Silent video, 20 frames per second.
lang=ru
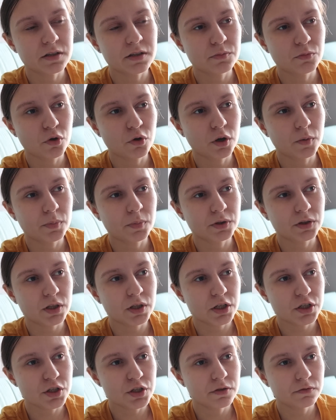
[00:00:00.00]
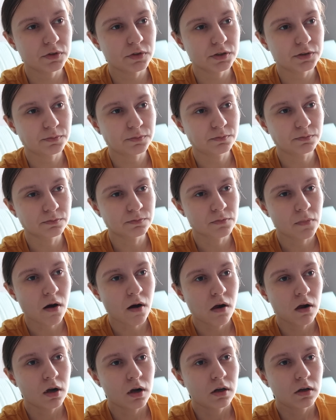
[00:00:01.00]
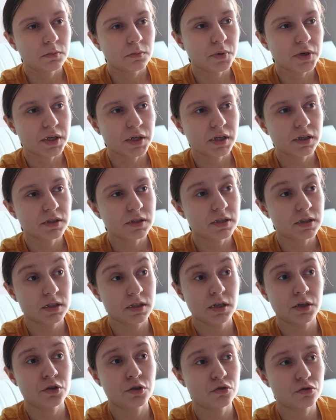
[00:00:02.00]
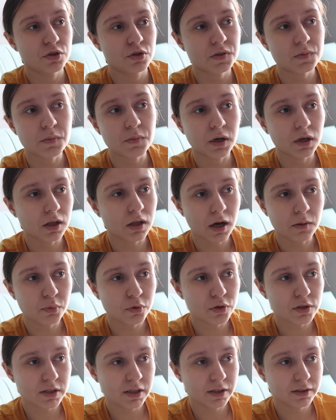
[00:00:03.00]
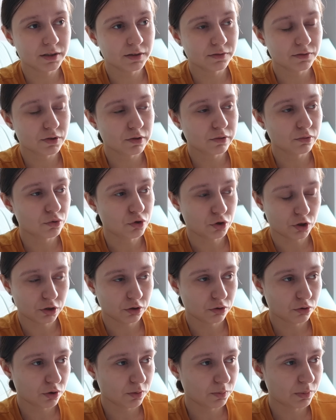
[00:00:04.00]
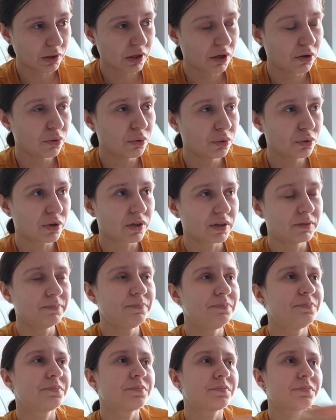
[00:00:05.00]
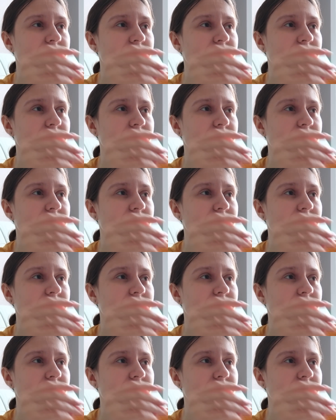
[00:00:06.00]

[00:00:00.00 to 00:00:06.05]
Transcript: И немного подташнивает. Поесть я еще не смогла после этого случая, который было утром.